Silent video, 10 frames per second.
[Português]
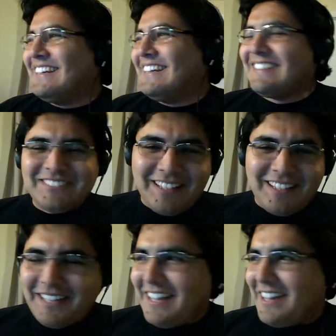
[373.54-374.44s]
então tá.
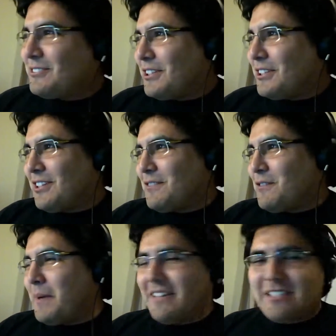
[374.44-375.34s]
É, eu tô achando que eu vou
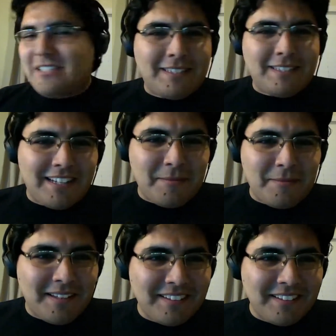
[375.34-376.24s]
perder essa batalha também.
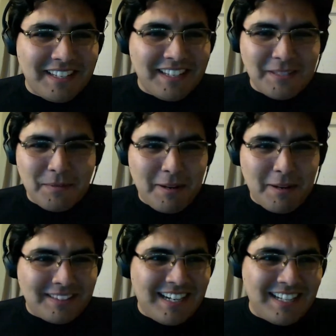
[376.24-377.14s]
Essa primeira
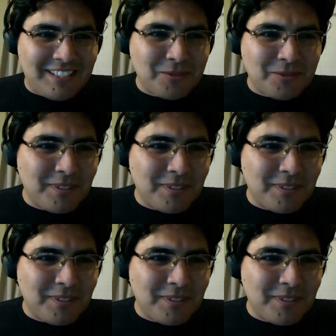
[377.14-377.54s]
batalha é sua.